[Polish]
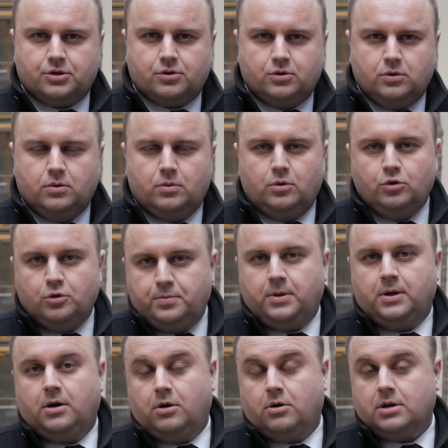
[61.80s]
szkół lub
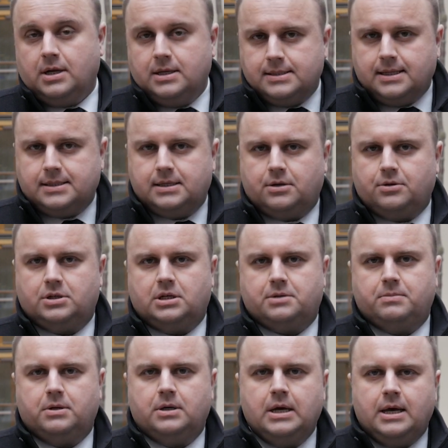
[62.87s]
organizacje
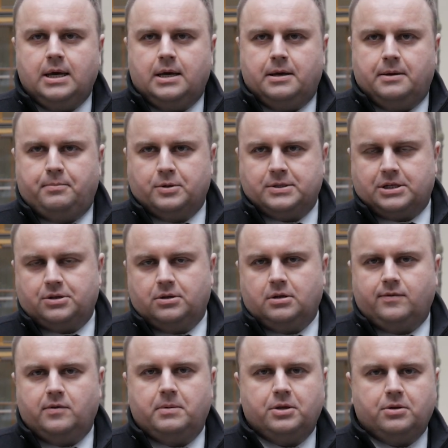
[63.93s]
chociażby
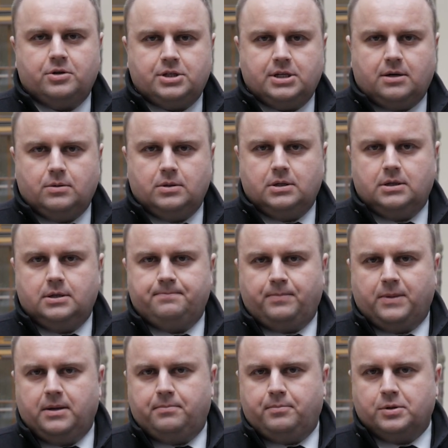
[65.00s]
pozarządowe będą chciały
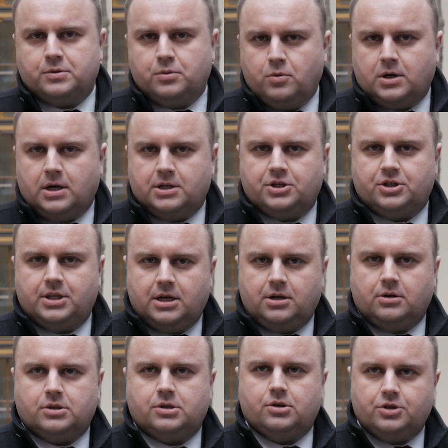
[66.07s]
e, posłuchać
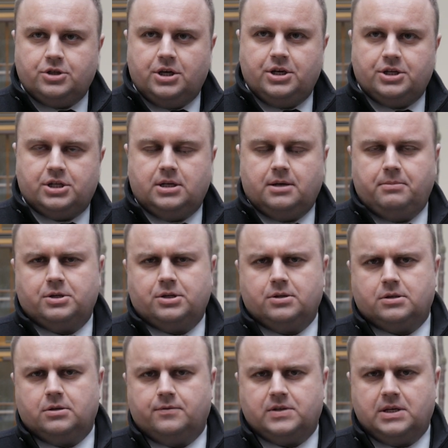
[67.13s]
tego, co dzieje się na
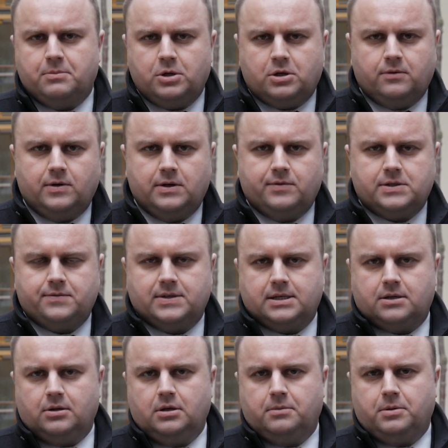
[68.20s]
bieżąco w Sejmiku Województwa
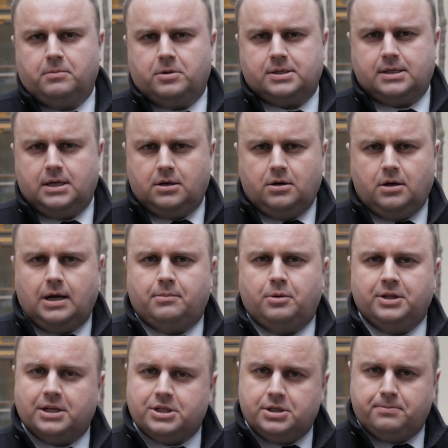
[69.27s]
Zachodniopomorskiego
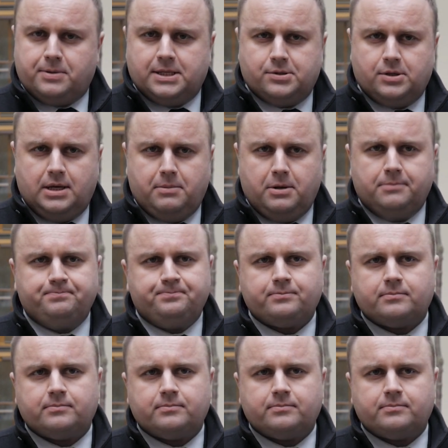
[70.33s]
albo nad czym pracujemy,